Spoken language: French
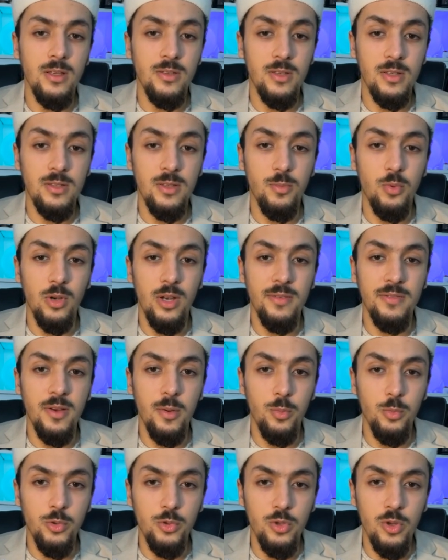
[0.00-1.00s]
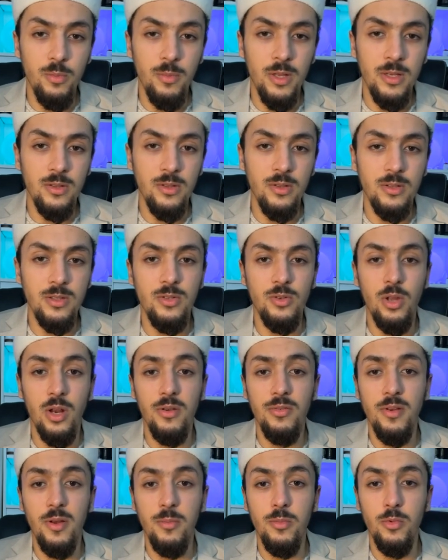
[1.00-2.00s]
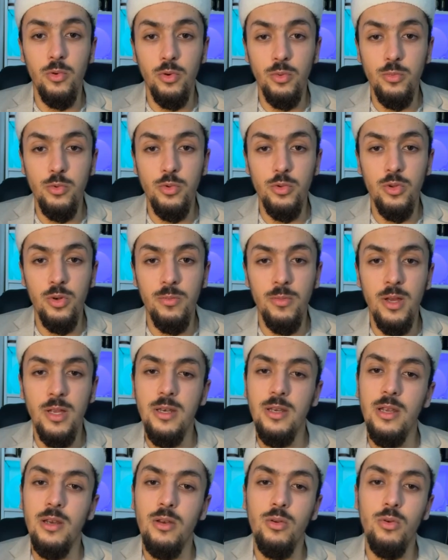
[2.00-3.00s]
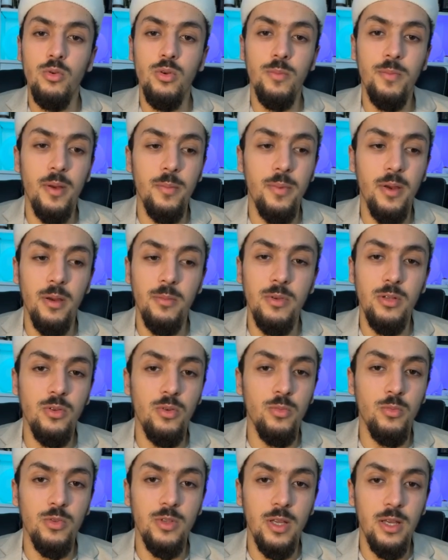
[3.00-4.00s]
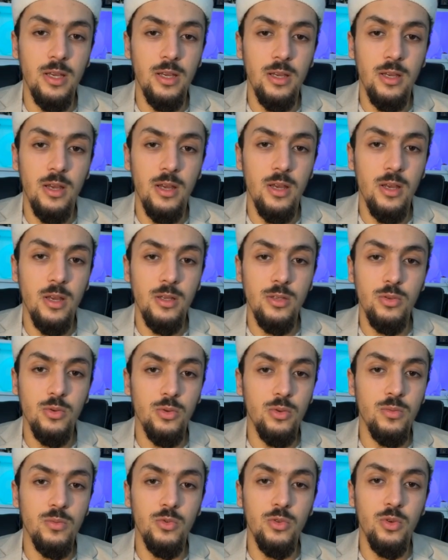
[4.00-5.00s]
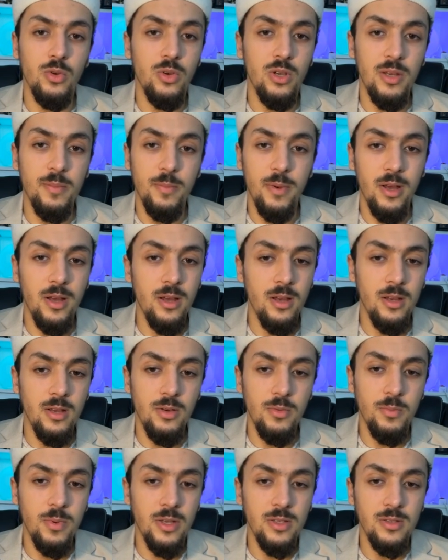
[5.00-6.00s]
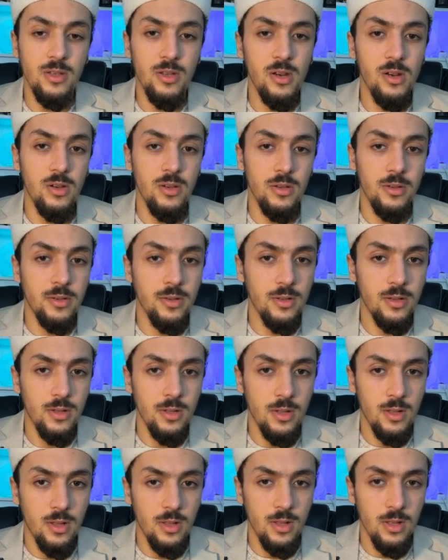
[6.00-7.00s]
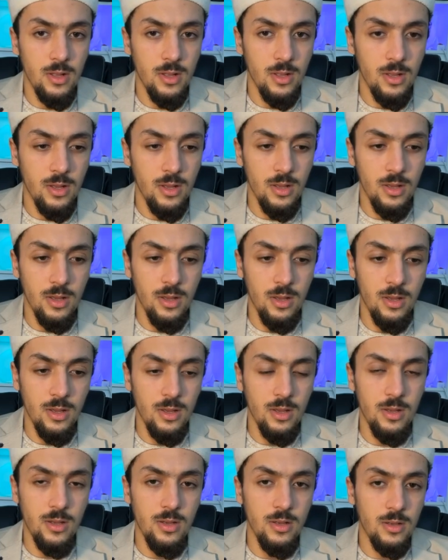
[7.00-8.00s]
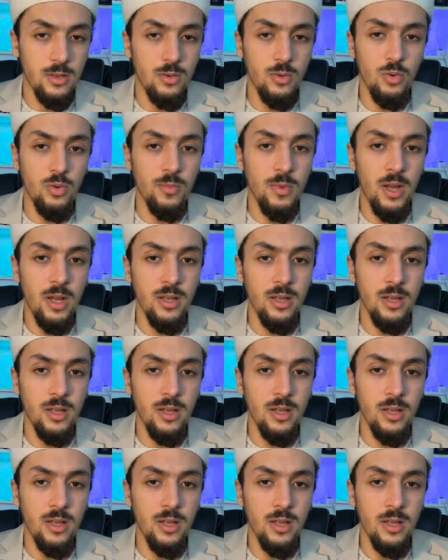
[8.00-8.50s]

Et ça, c'est pour la femme musulmane, tandis que la femme non musulmane, il ne lui est pas permis de montrer ce qu'on ne montrerait pas à une personne euh, euh, non